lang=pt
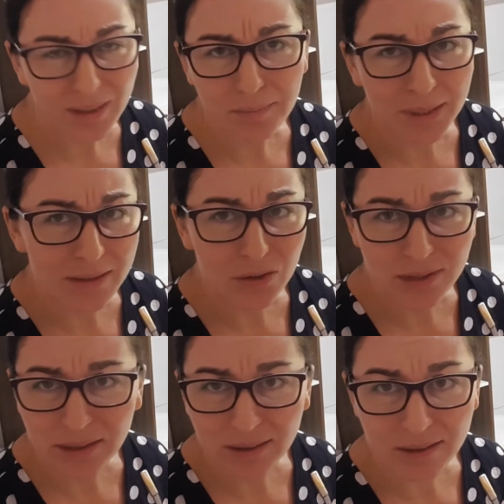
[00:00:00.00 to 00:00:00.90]
Mas eu
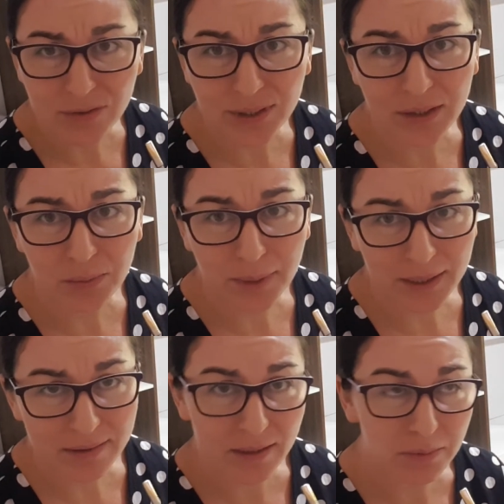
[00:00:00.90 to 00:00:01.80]
sei que eles ficam
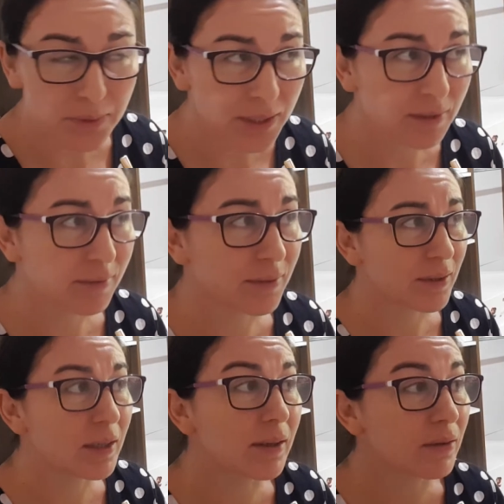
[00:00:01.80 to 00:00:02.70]
bem sem mim,
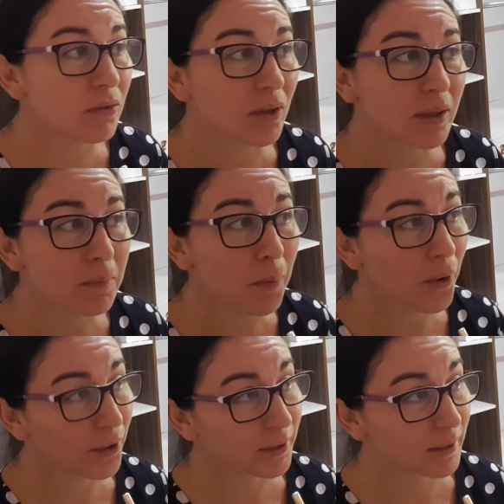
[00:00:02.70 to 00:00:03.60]
e isso é que
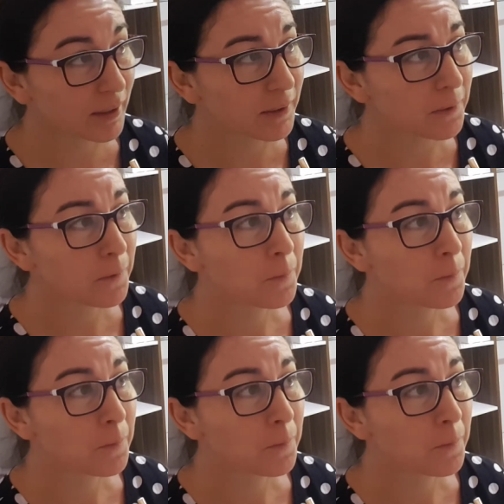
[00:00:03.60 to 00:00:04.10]
importa, né?